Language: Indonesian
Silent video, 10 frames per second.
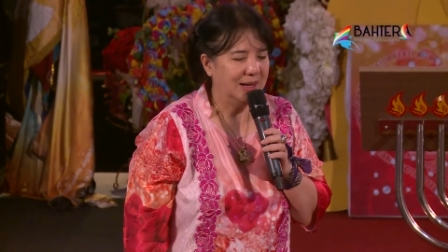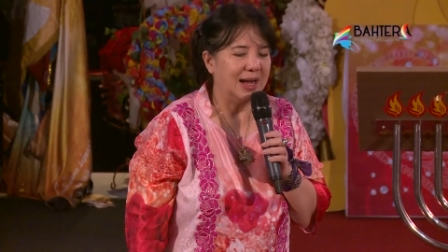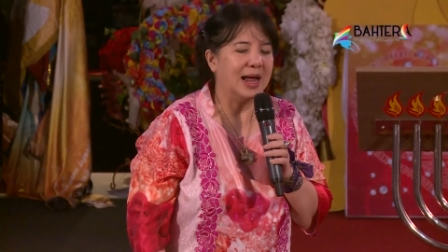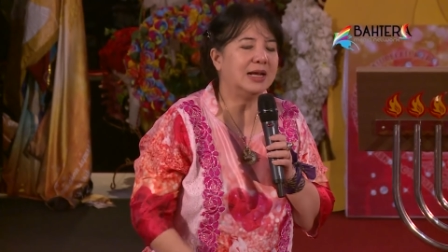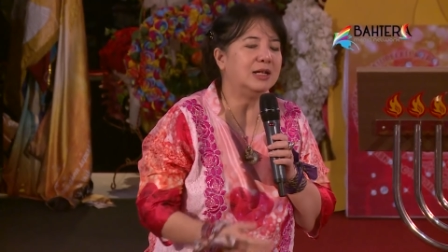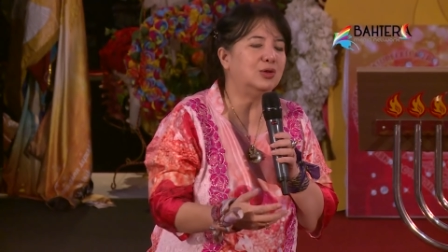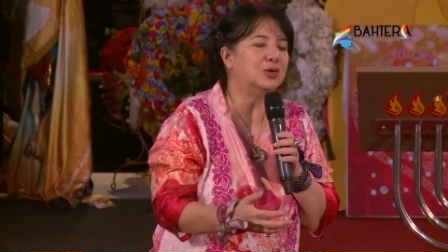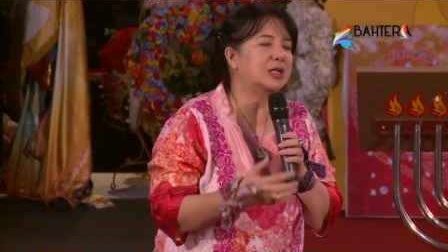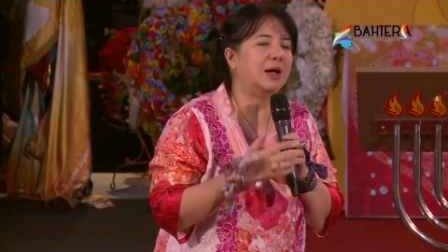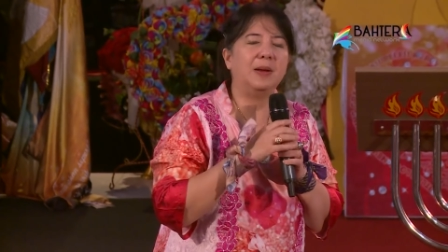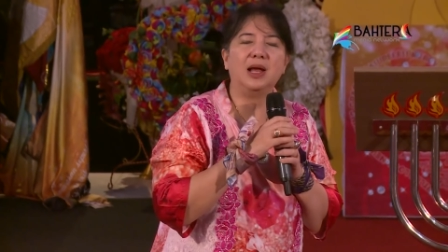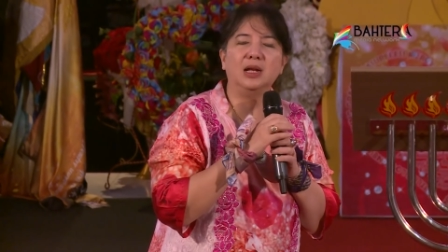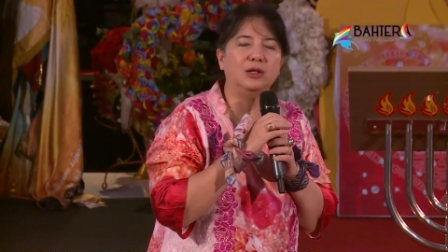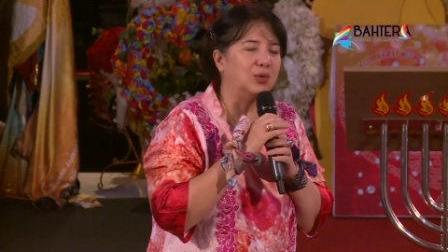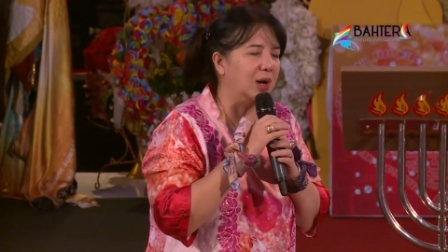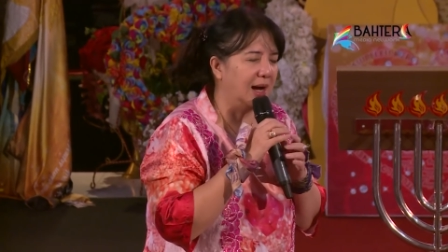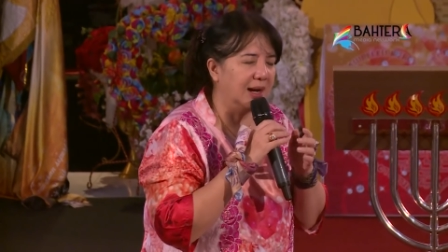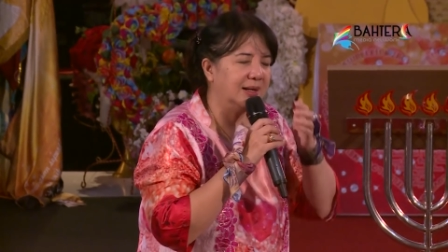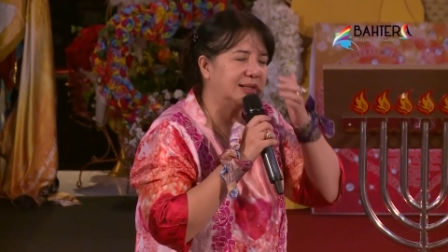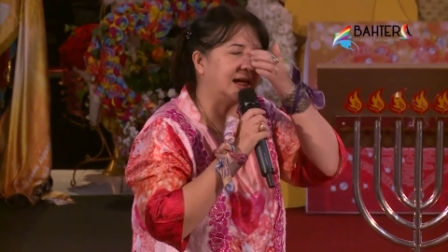dan hari itu saya bilang ini
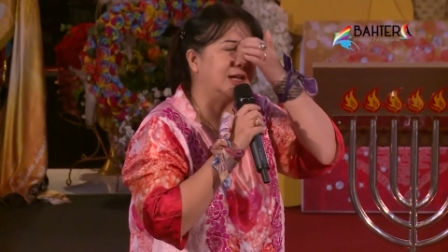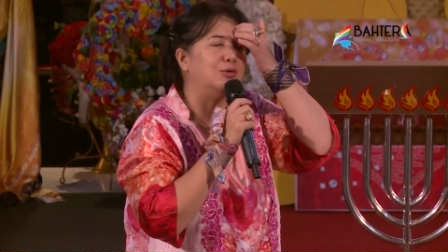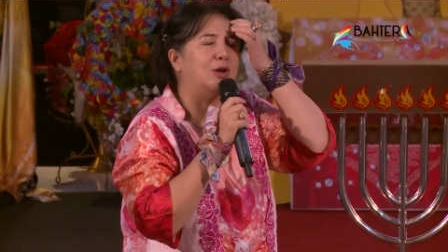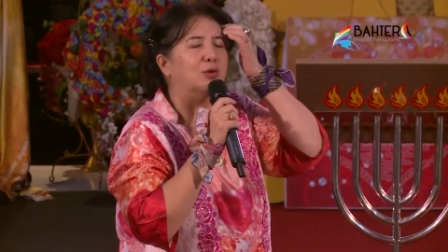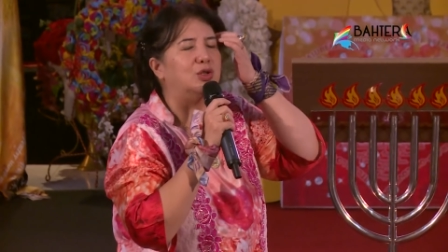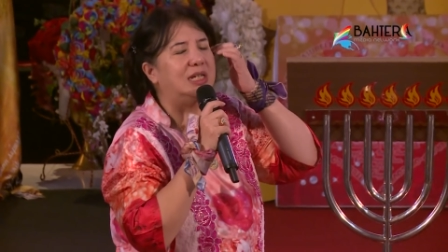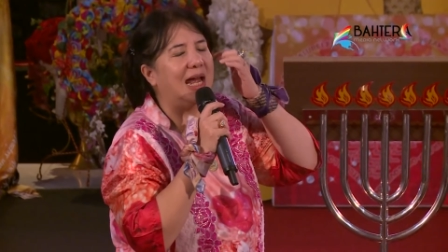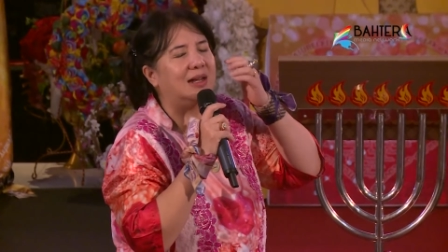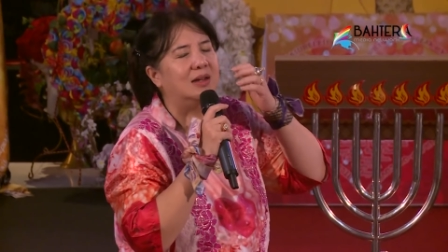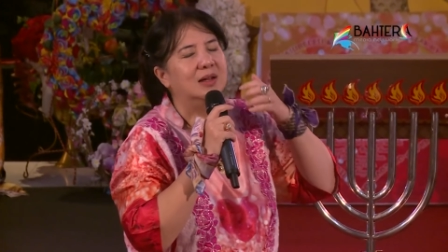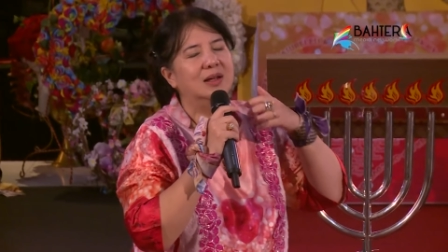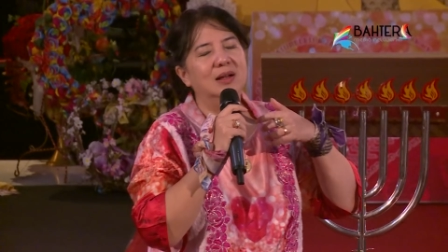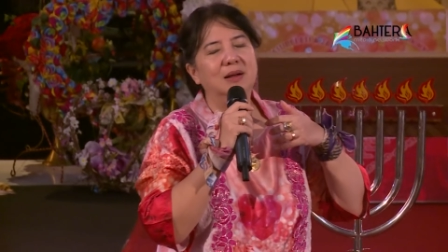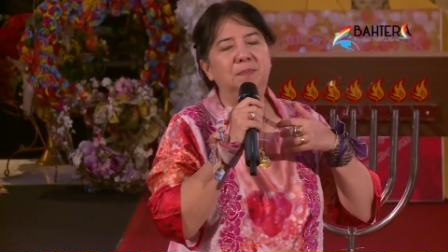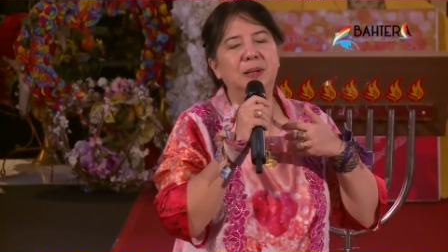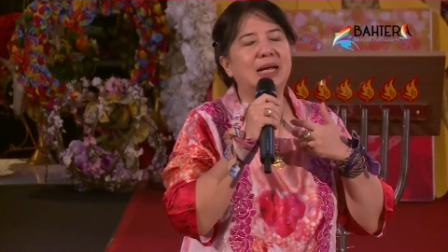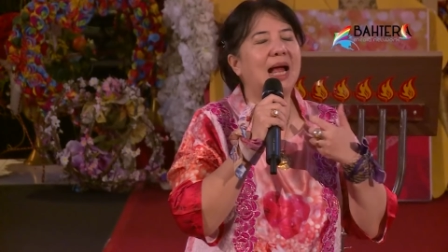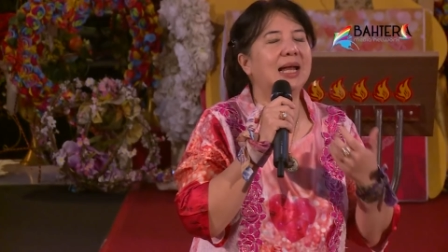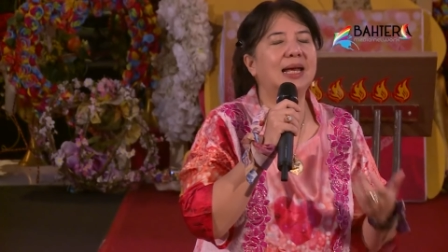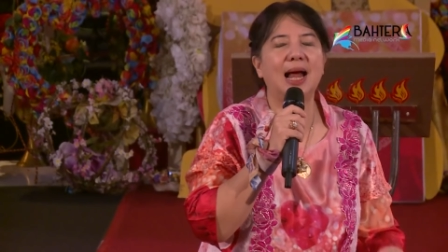Tuhan, saya ini udah ujian
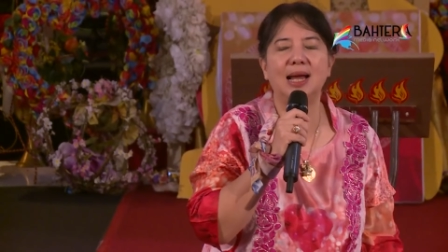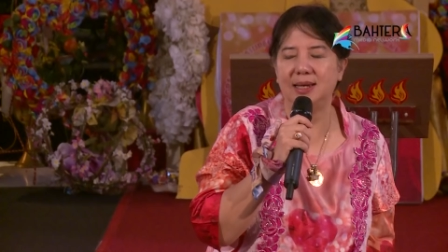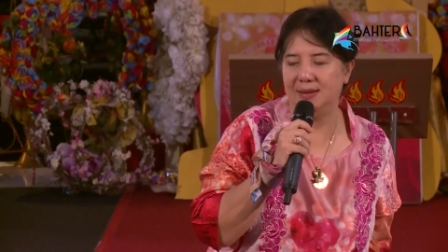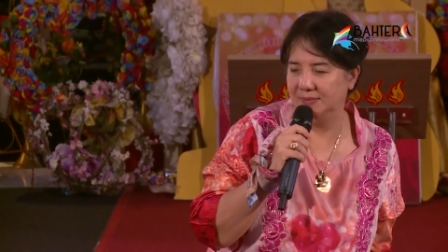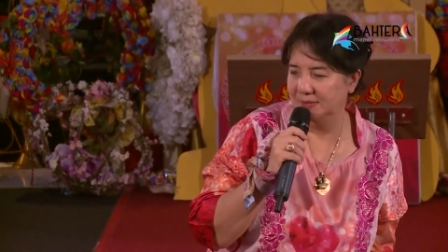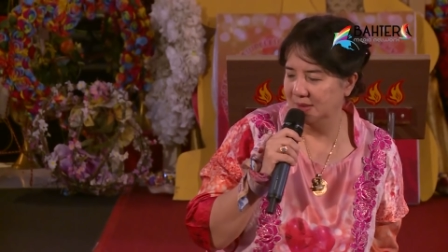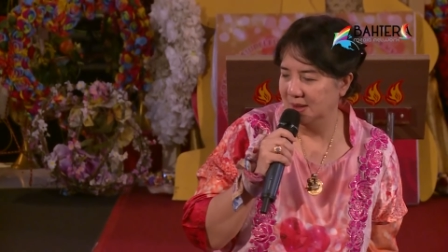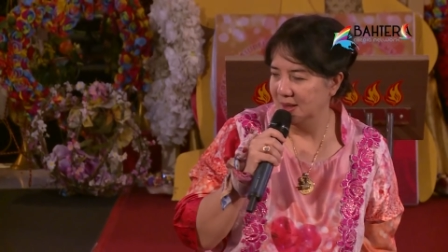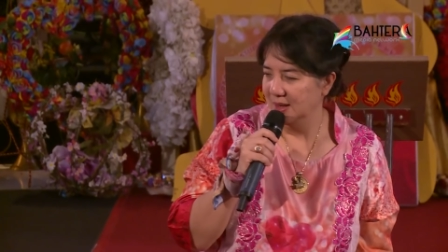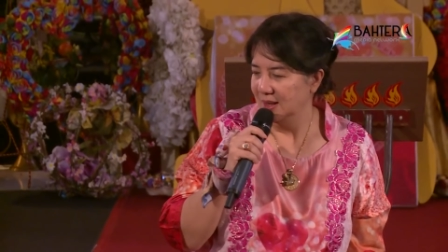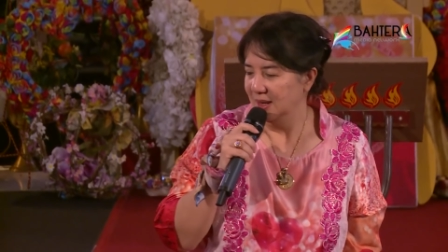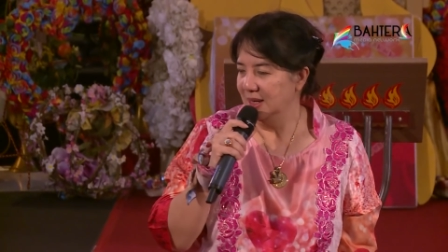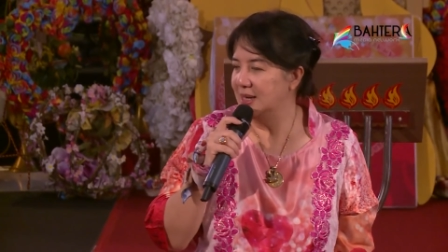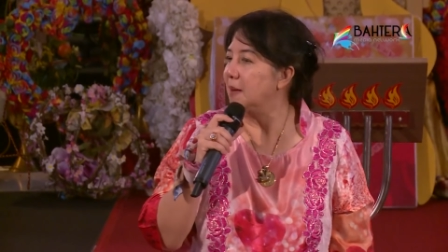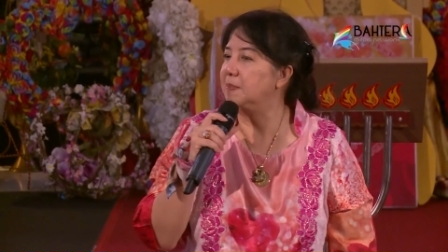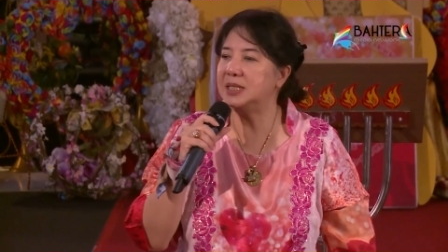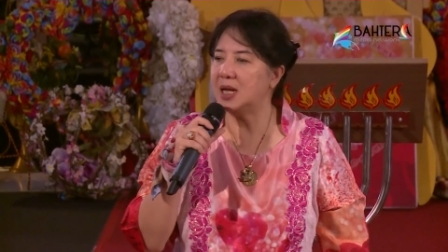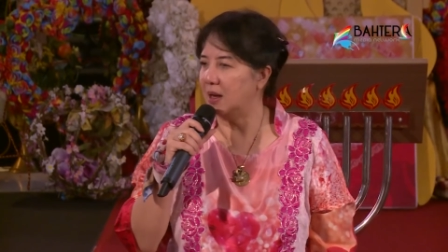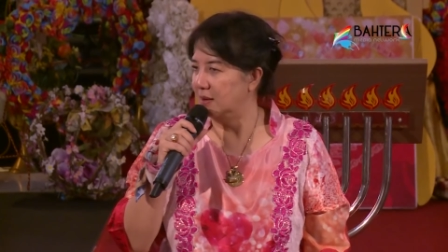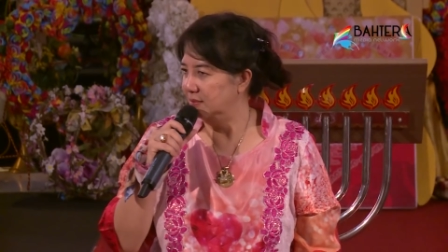berkali-kali. Gak bisa.